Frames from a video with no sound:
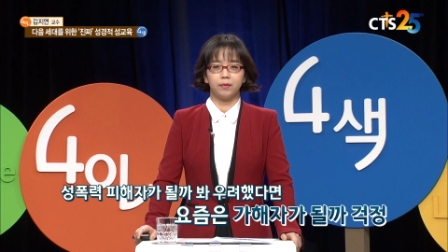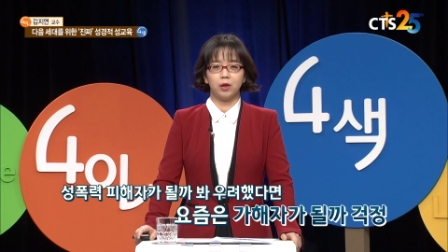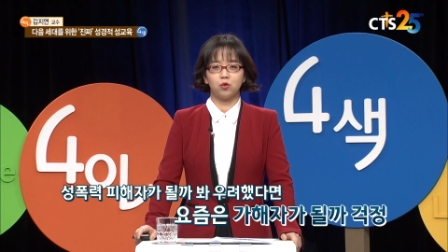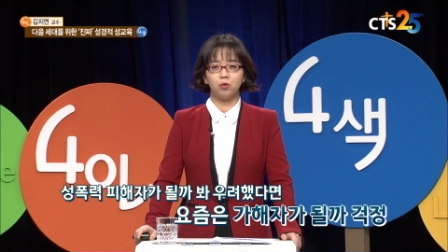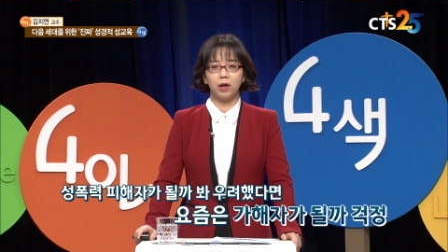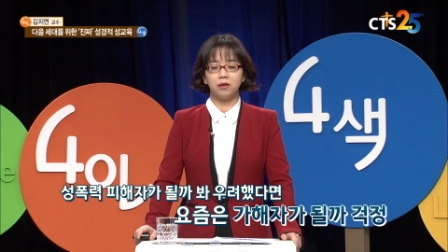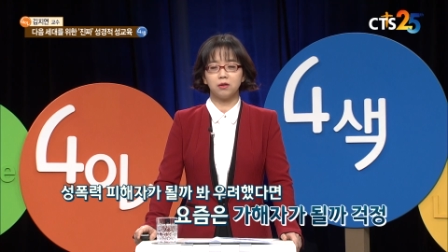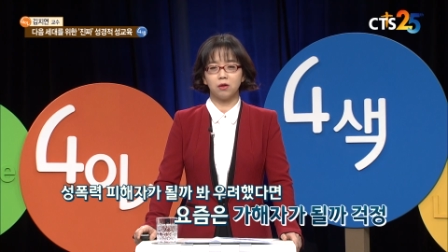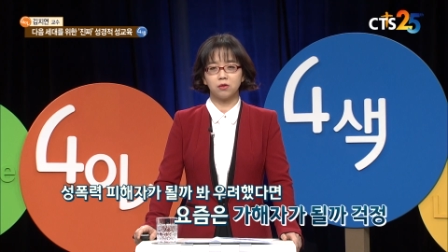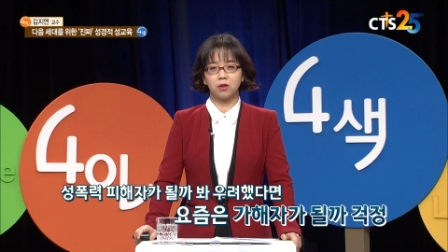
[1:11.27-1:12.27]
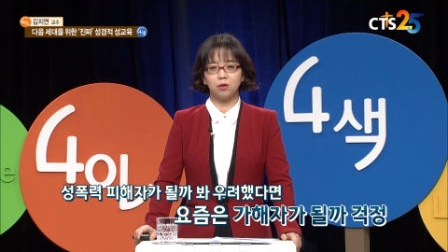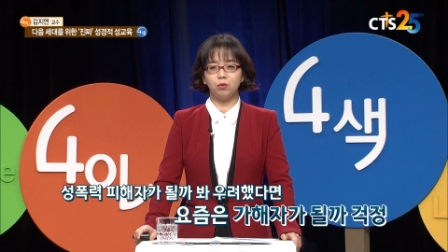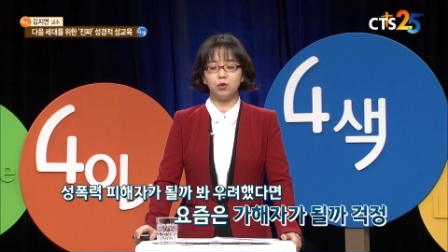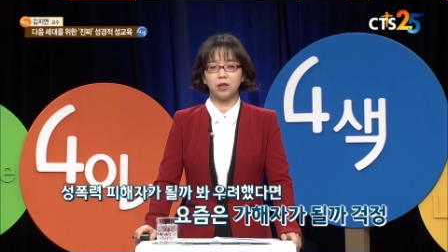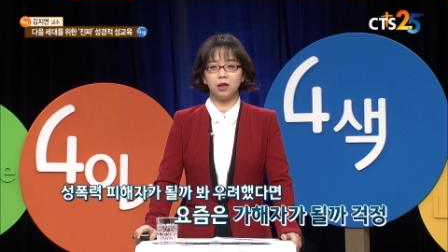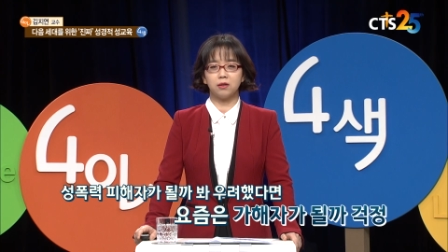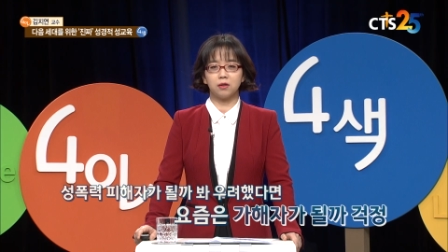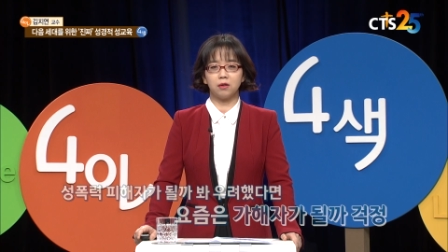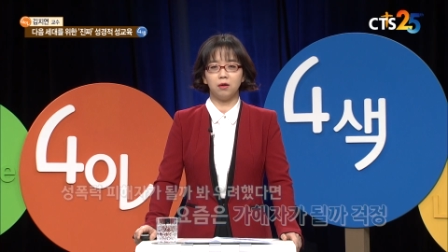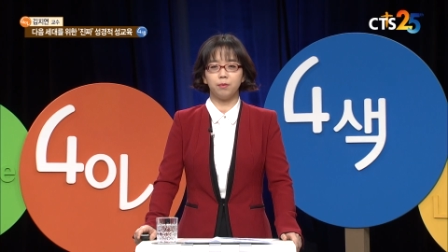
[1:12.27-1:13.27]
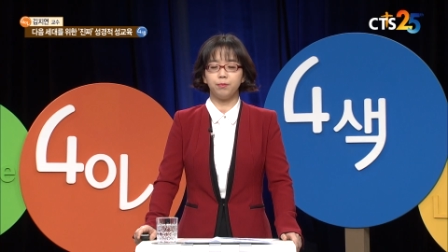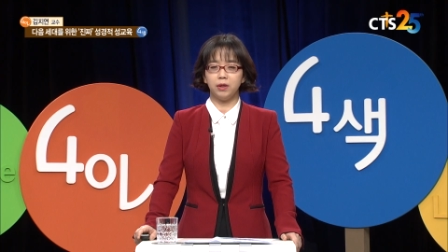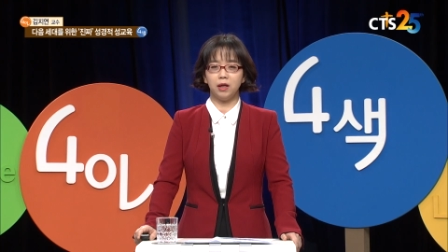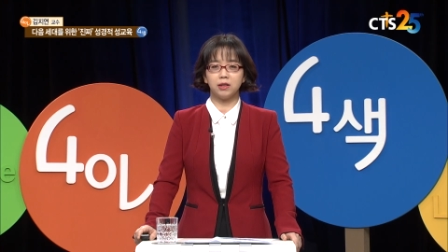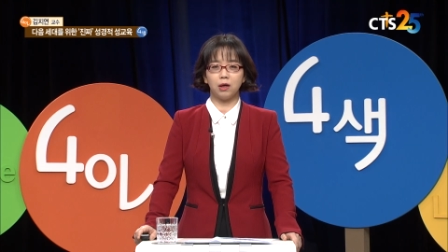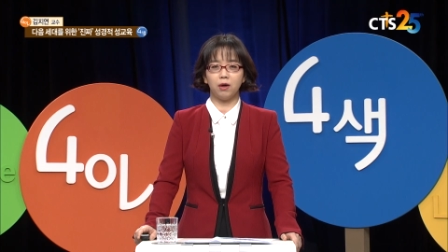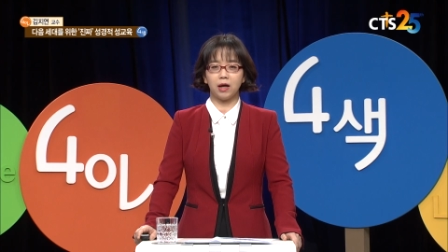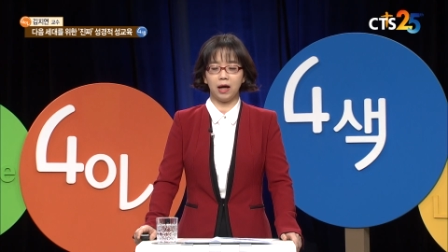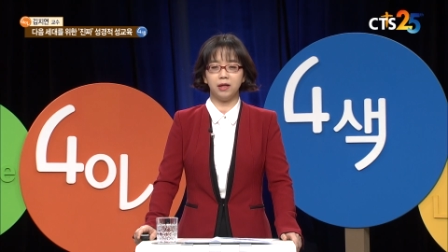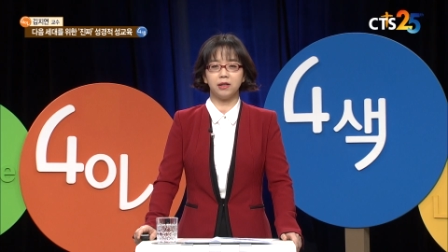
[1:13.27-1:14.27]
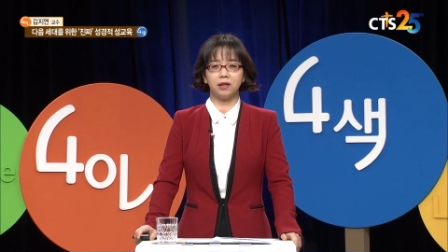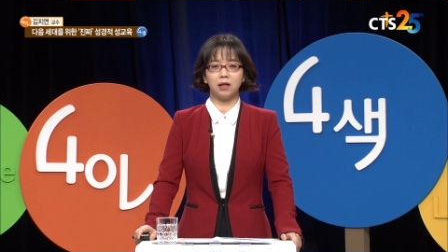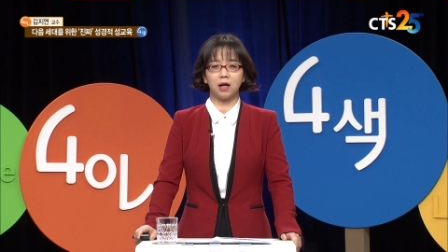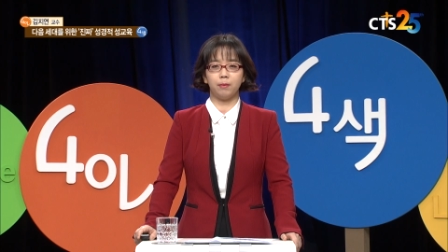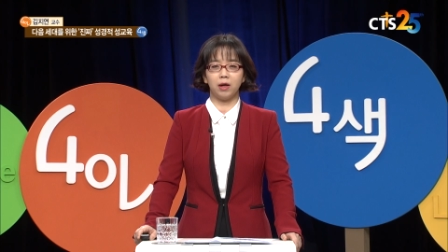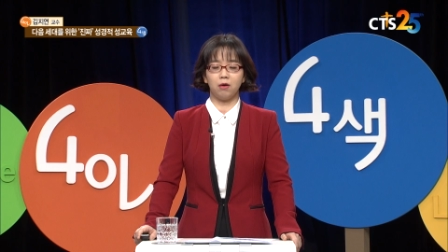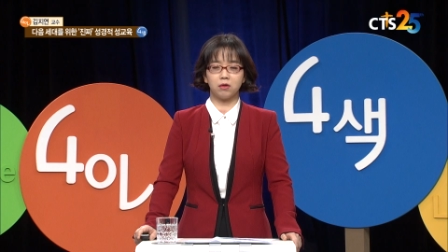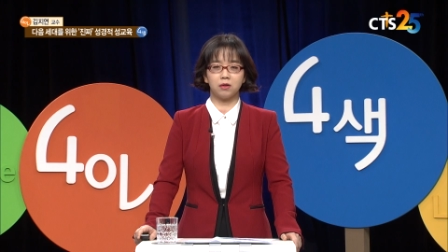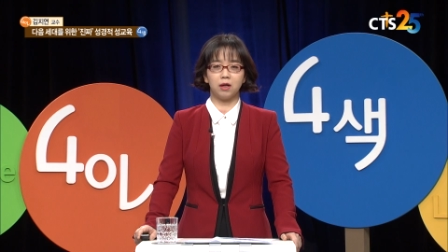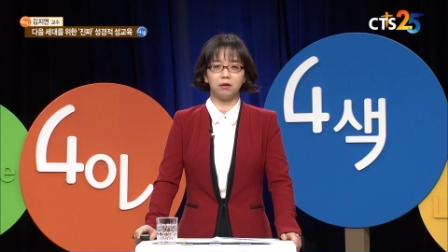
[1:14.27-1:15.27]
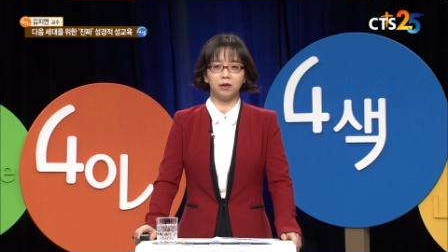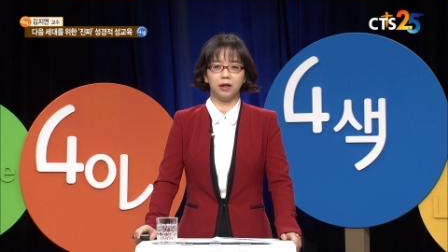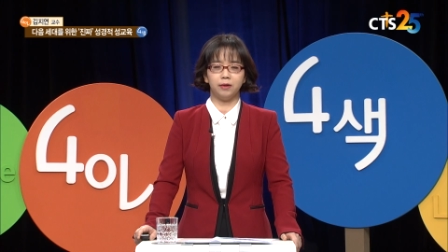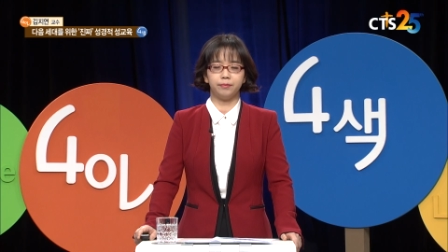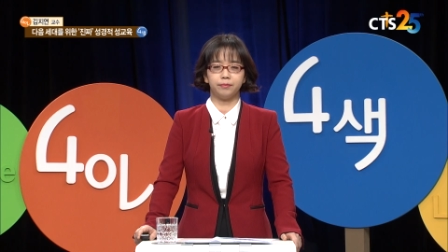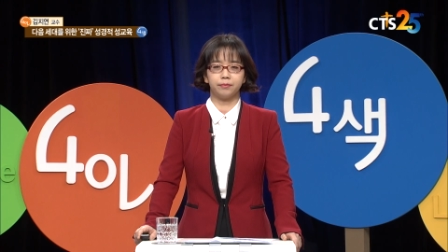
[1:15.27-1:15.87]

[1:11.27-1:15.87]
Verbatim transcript: 수많은 성적인 문제에 있어서 피해자와 가해자가 될까 봐 걱정하거나